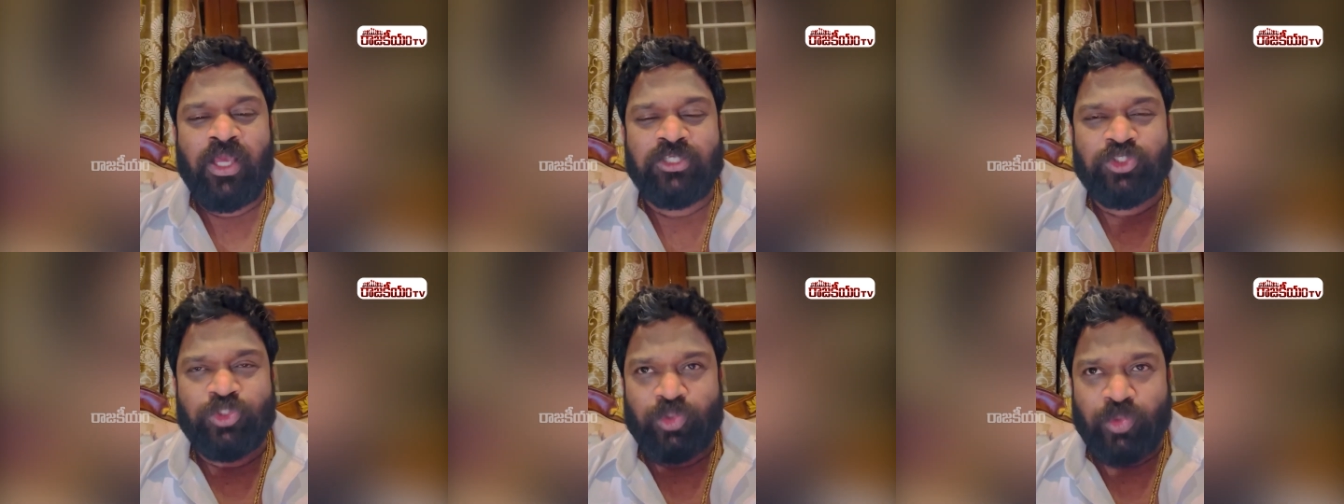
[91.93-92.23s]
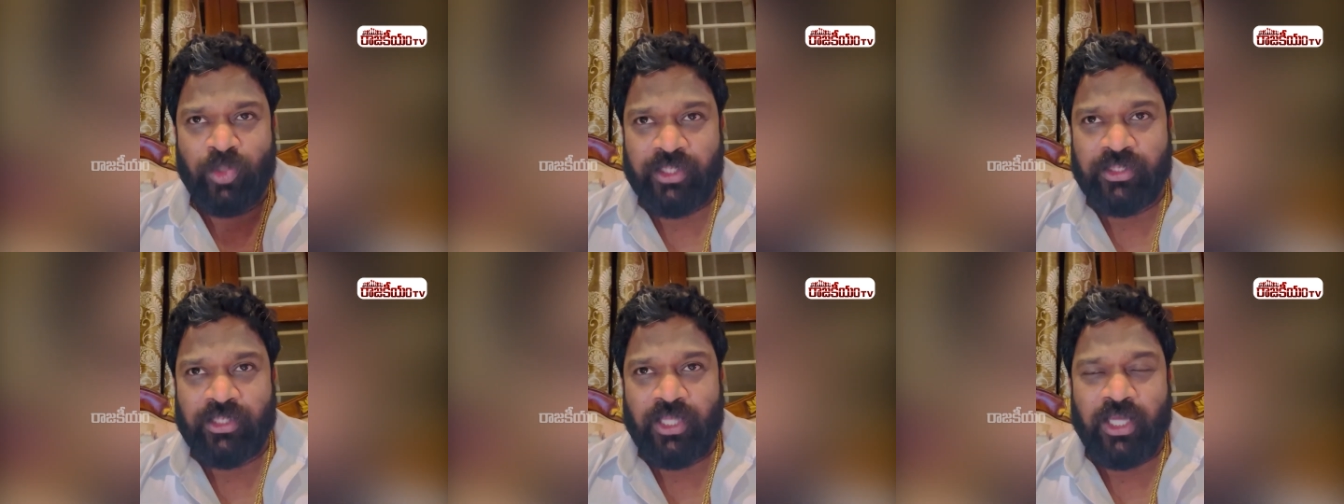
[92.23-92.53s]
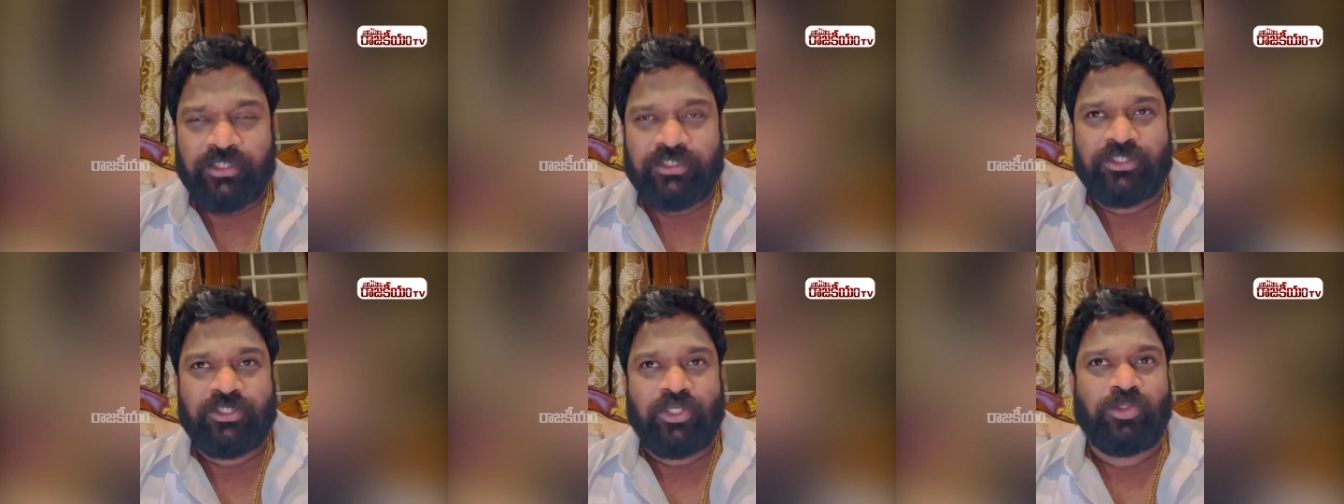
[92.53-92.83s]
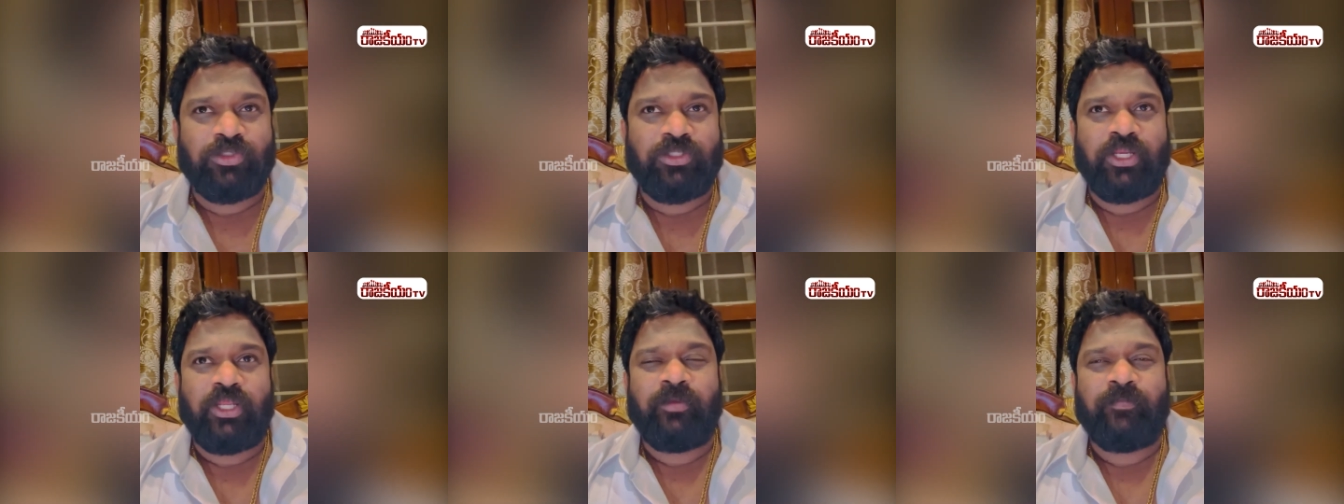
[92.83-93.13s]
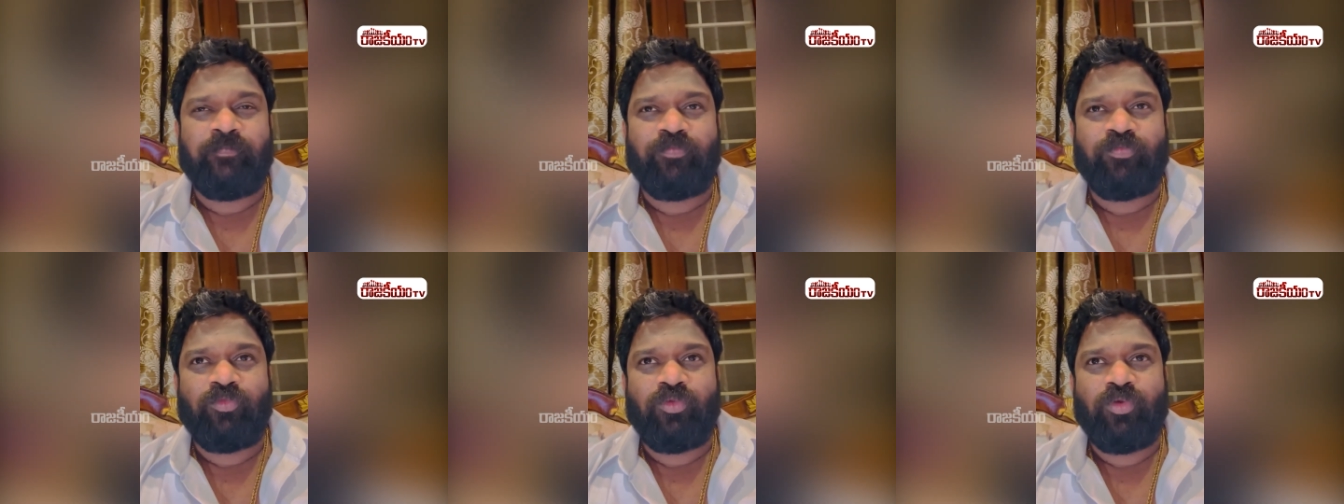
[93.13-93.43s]
శ్వేతా చౌదరి
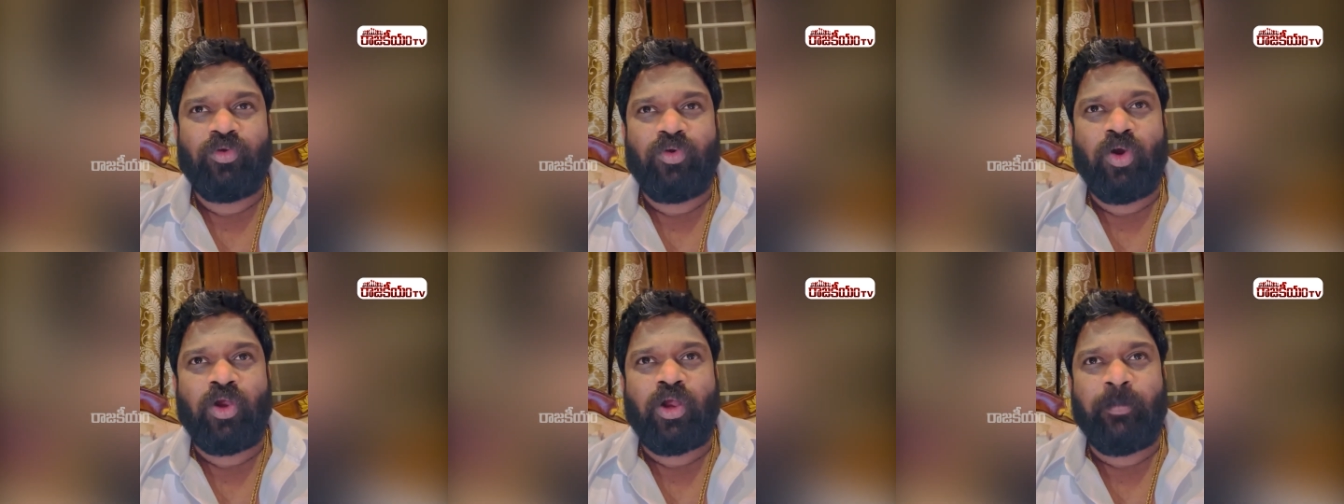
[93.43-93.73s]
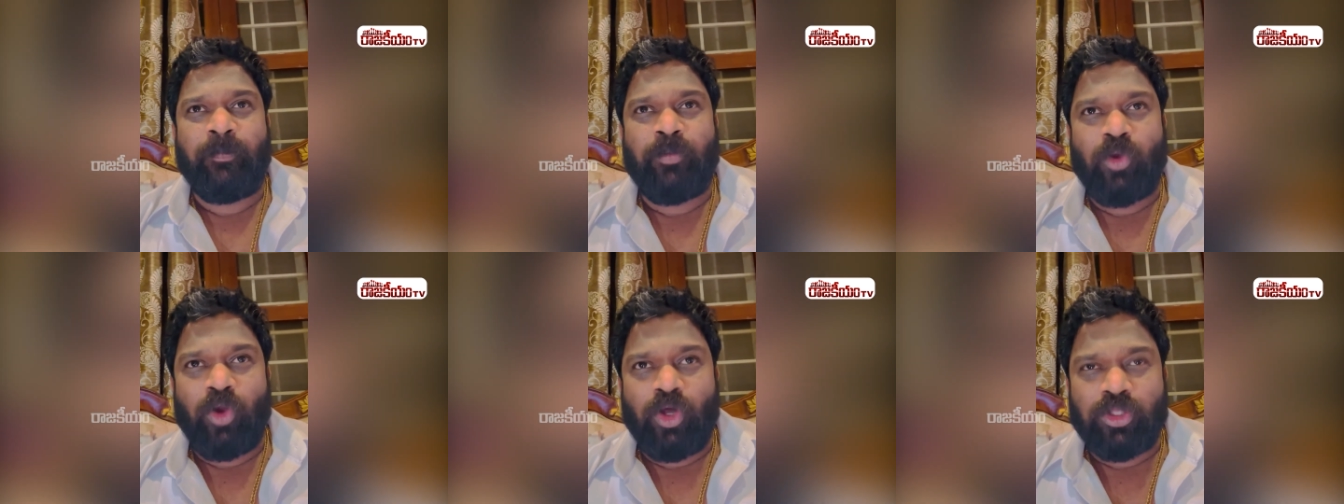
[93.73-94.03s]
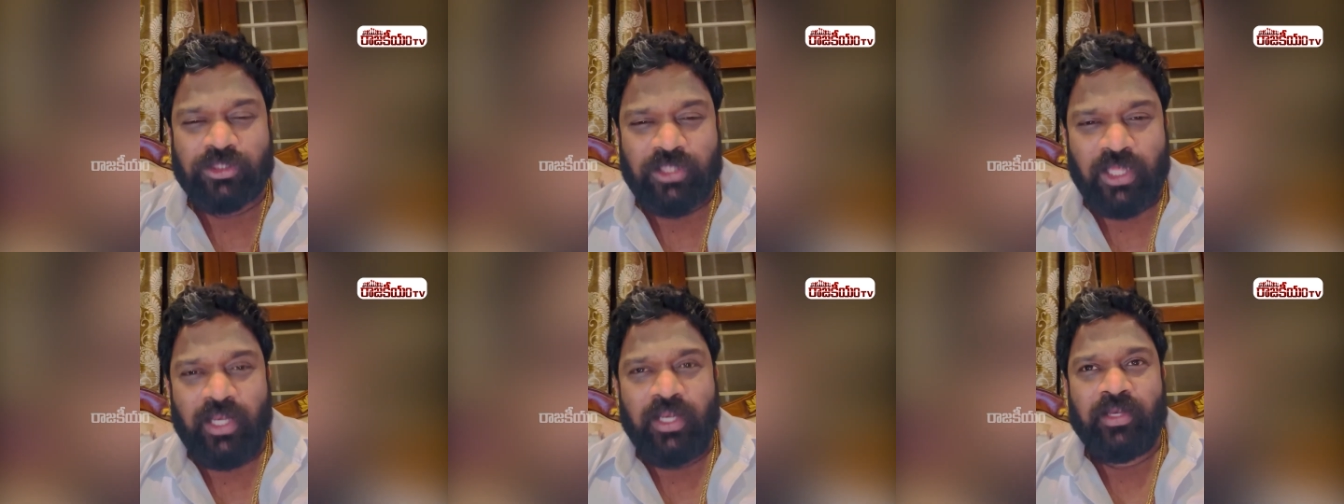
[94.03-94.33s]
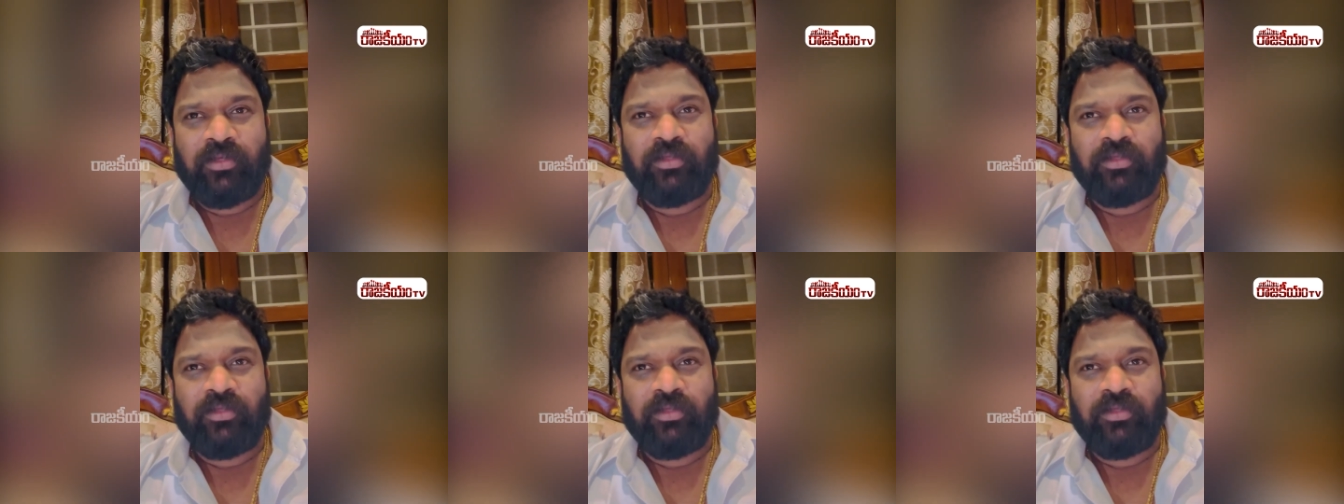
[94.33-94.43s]
ఒక బ్రోతల్